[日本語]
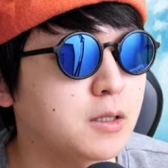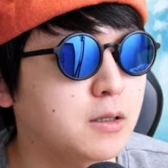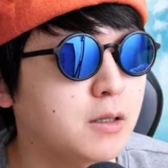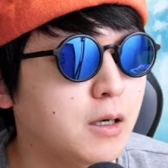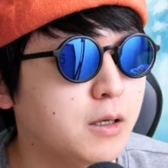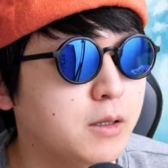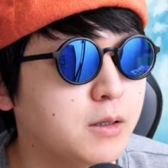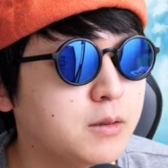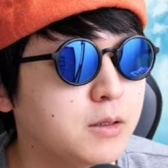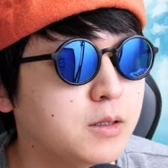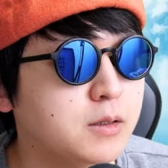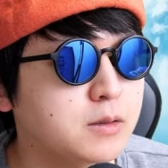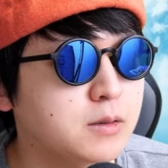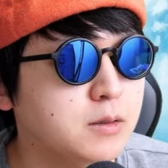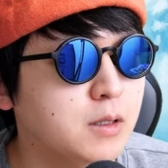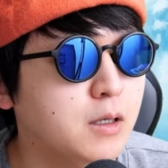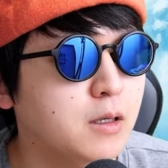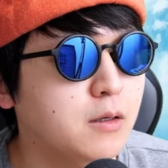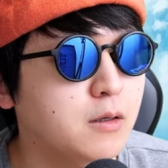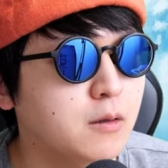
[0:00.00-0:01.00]
ありがたいです
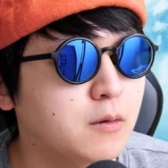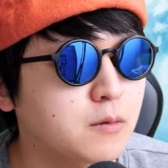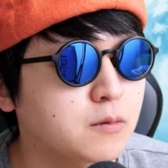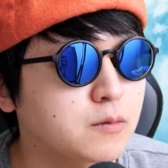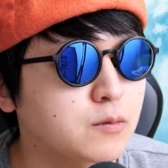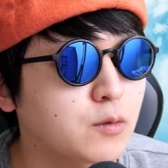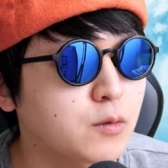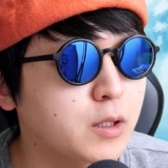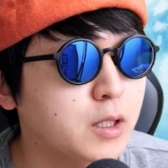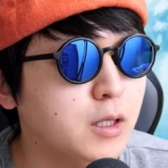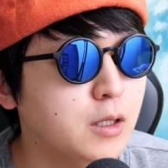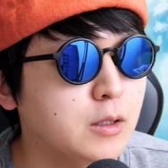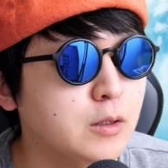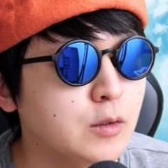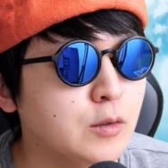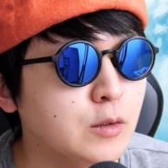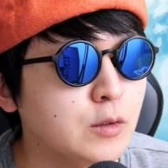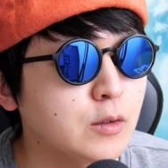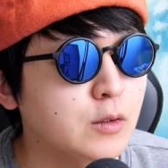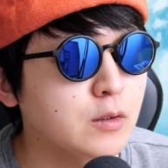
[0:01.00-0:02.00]
ね本当に
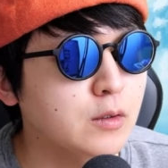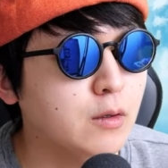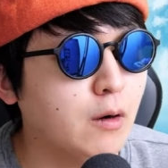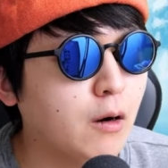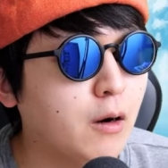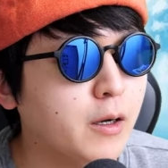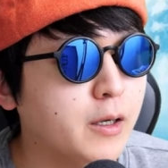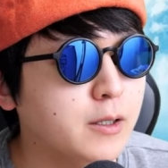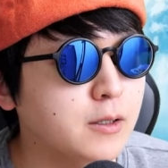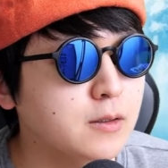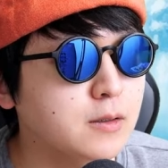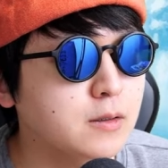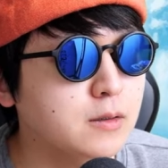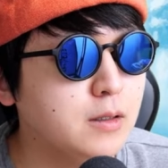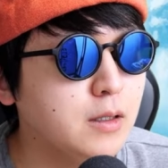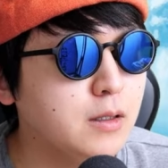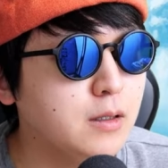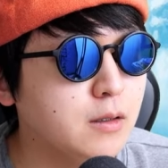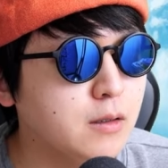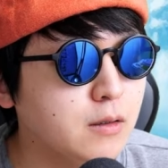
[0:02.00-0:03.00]
はい
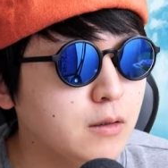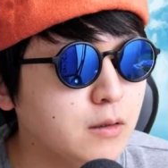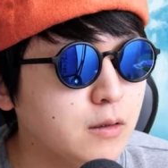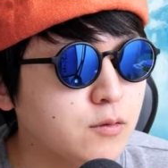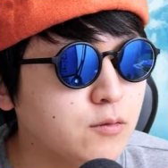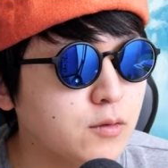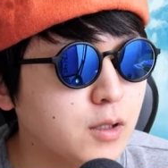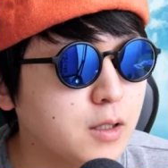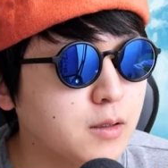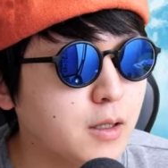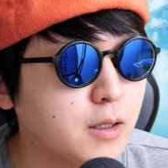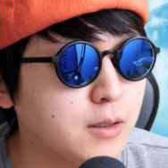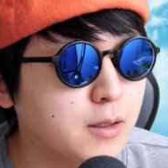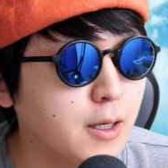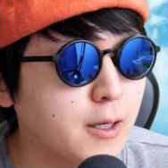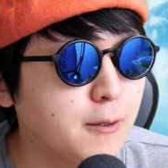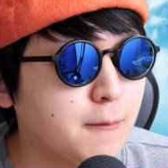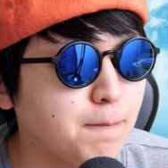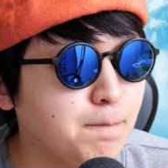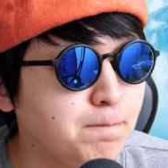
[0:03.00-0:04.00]
でえっとなんだっ
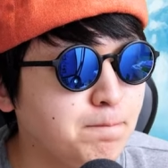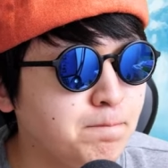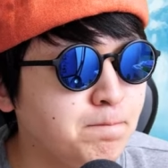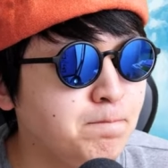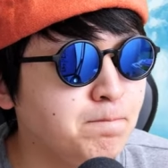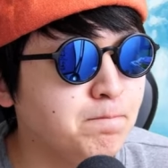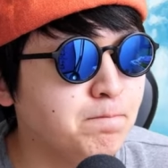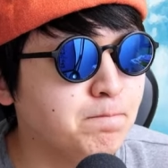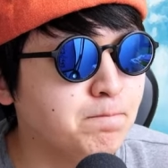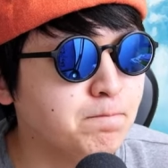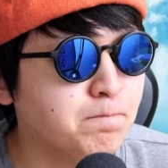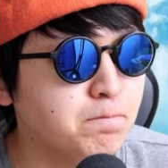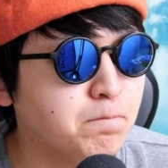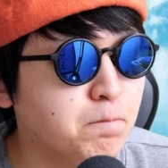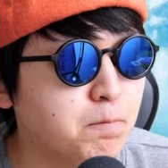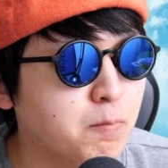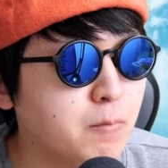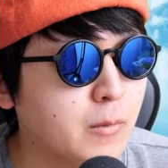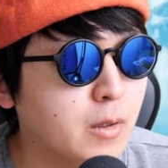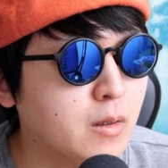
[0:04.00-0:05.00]
けうん
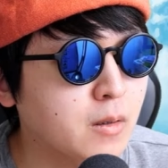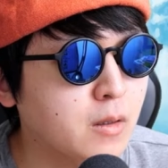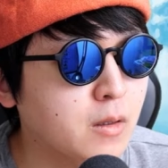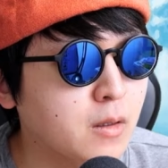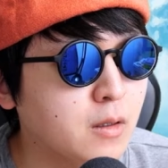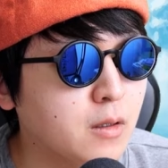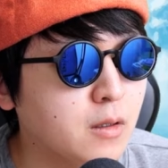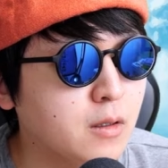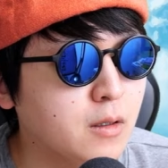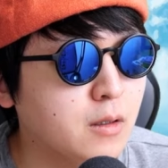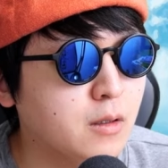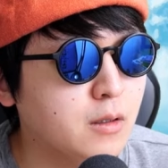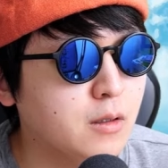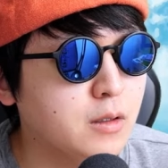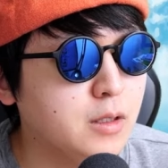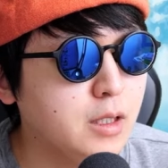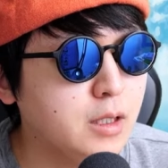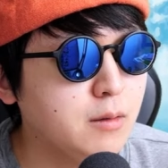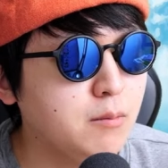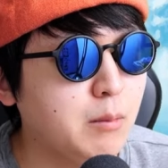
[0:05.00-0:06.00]

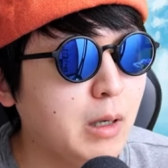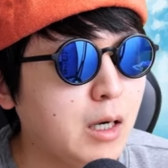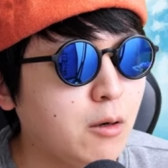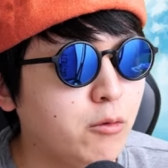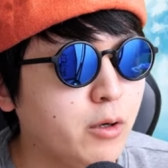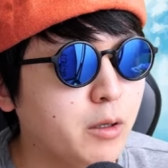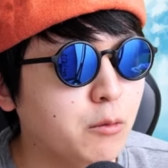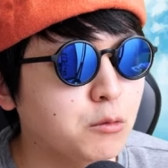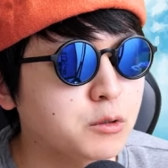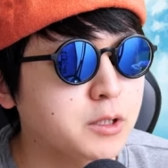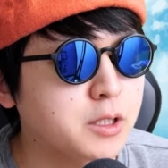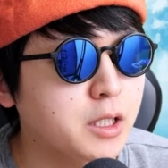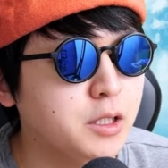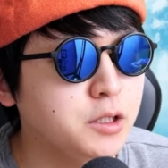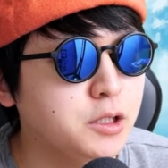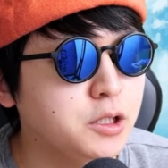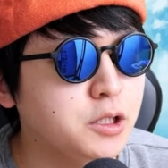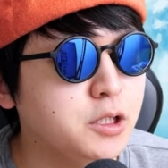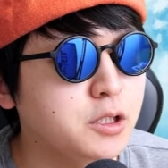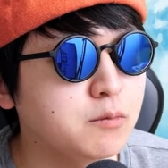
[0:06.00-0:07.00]
でまあ親御さん
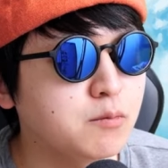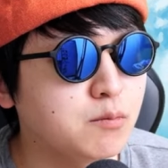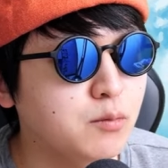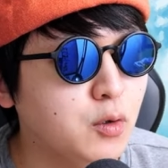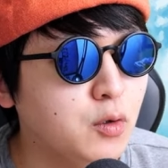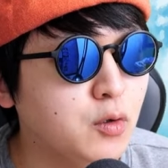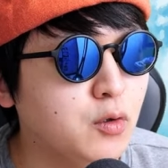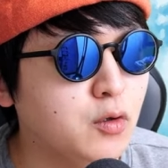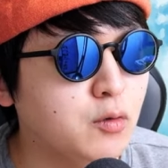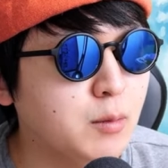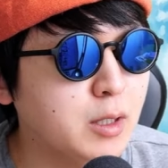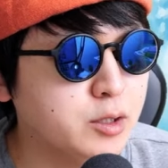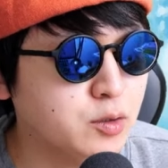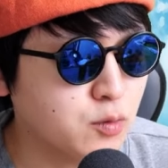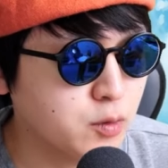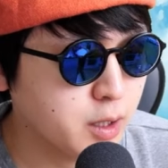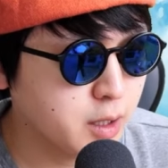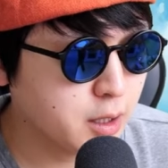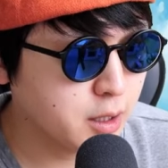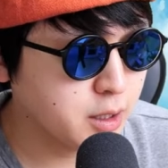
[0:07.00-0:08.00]
自身も、まあ、
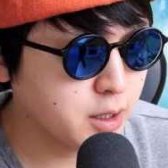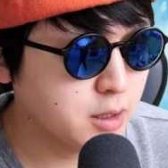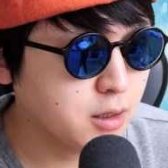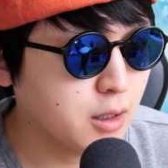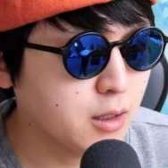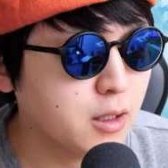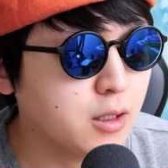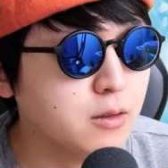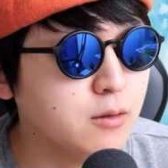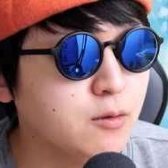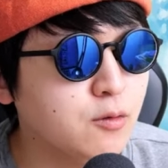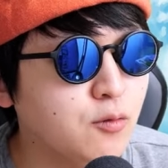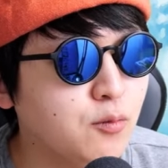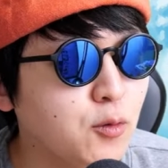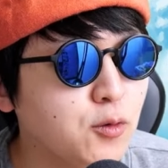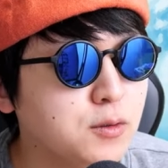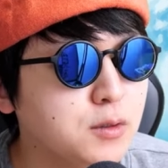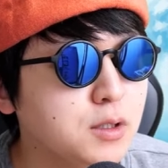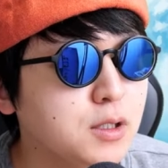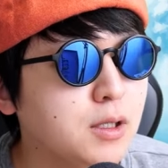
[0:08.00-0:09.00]
それがいいかなって
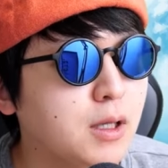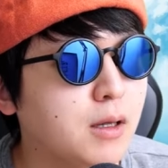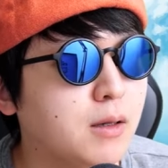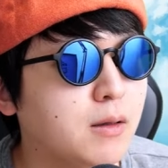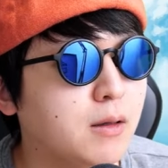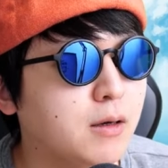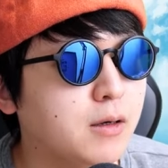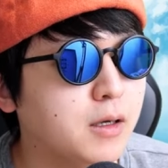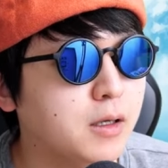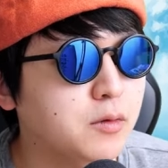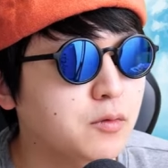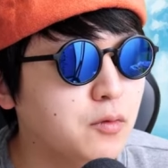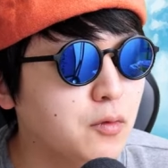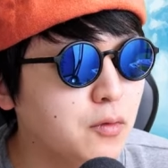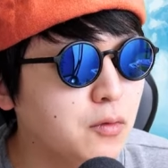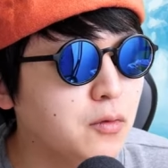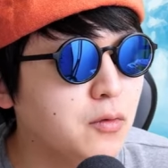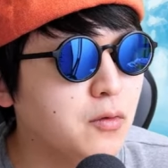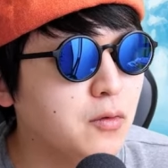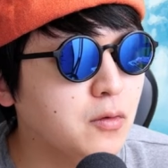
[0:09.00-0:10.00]
思ってたんだけ
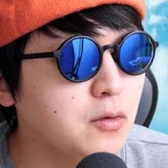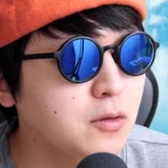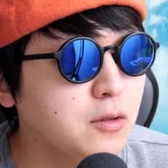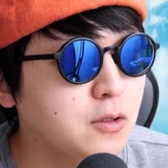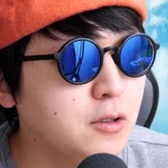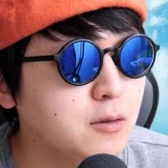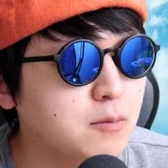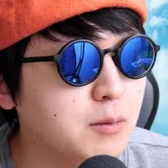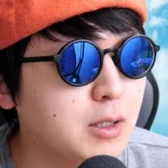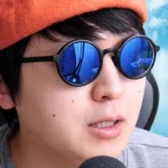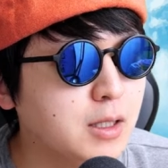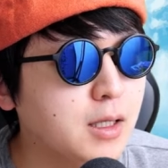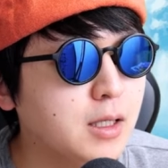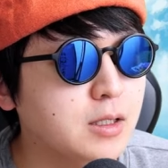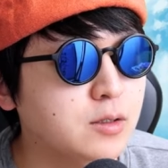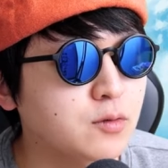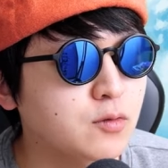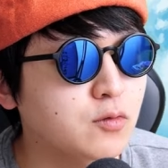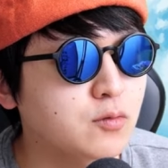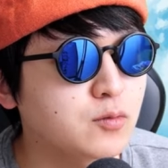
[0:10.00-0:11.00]
ど、まあ、た
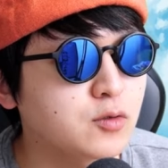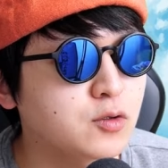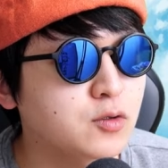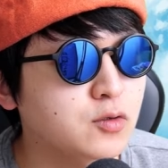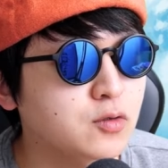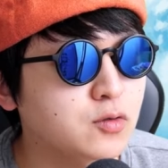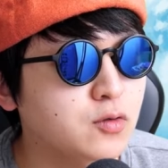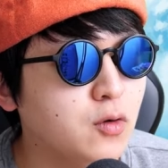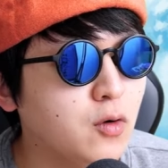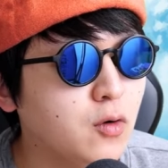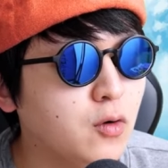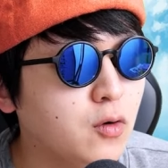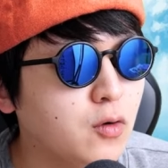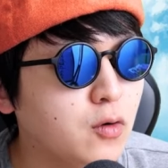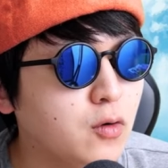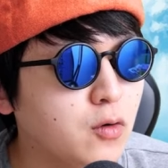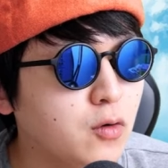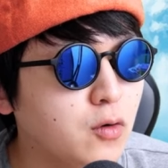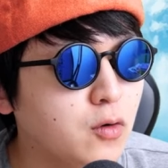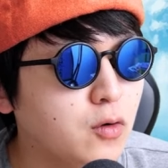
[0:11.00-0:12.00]
だその息
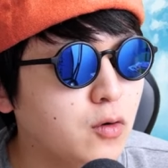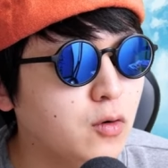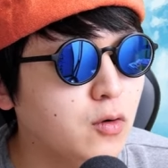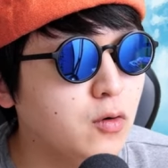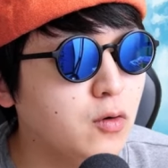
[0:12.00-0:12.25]
子